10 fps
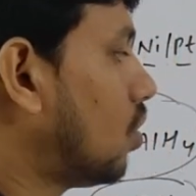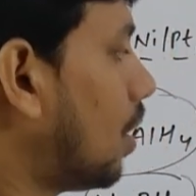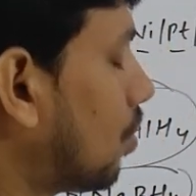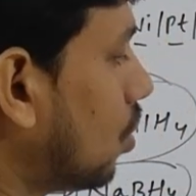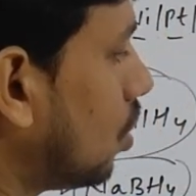तो
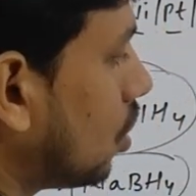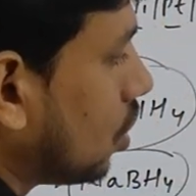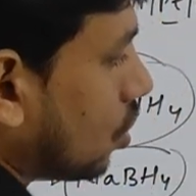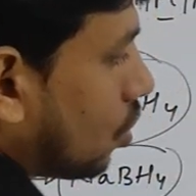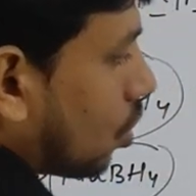आपको
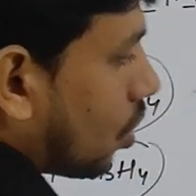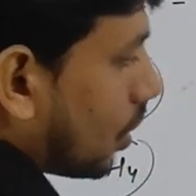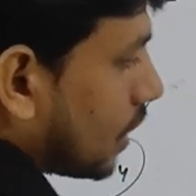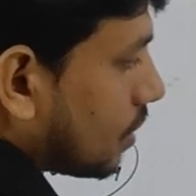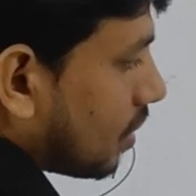दो
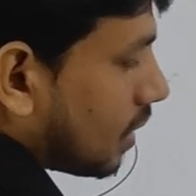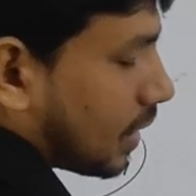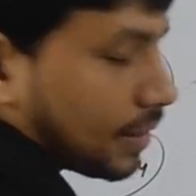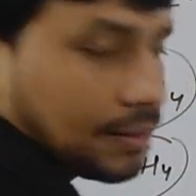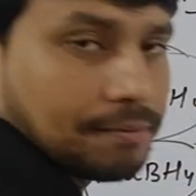हेच मिल
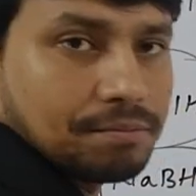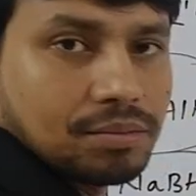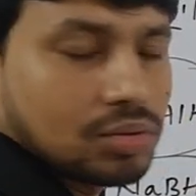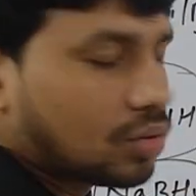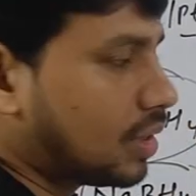जाएंगे
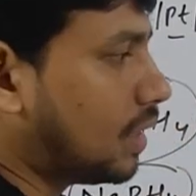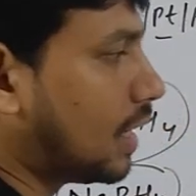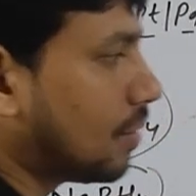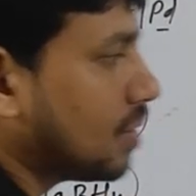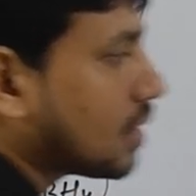तो डेट